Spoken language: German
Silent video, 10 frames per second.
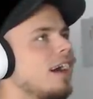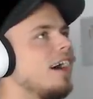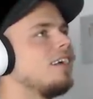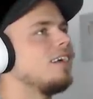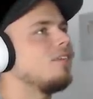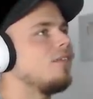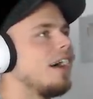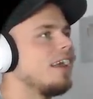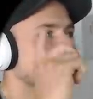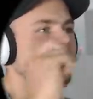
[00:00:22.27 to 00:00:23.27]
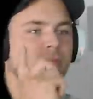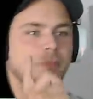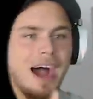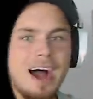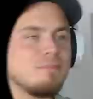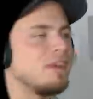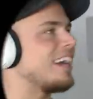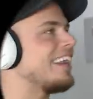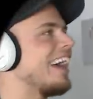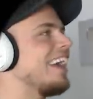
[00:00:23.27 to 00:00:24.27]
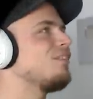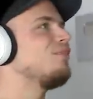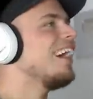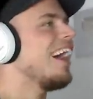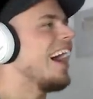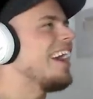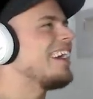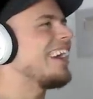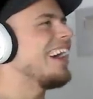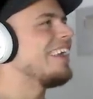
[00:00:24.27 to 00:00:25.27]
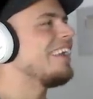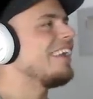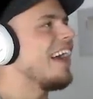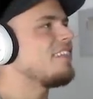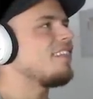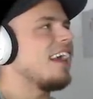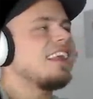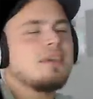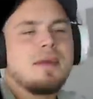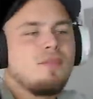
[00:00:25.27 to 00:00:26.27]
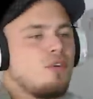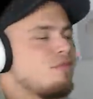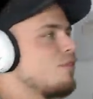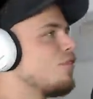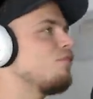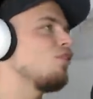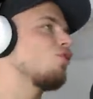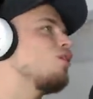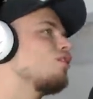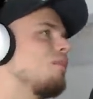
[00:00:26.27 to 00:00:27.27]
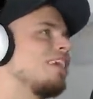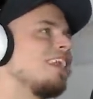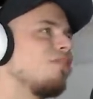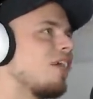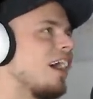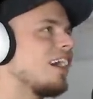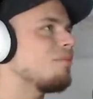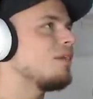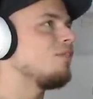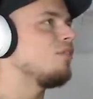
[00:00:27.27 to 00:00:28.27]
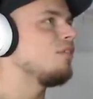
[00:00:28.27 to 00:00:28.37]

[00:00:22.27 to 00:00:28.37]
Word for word: Ja, weil... Bam! Ich hatte recht wieder. Ey, geil. Es ist eigentlich immer eine 50-50-Chance. Bei jeder Frage hat man eine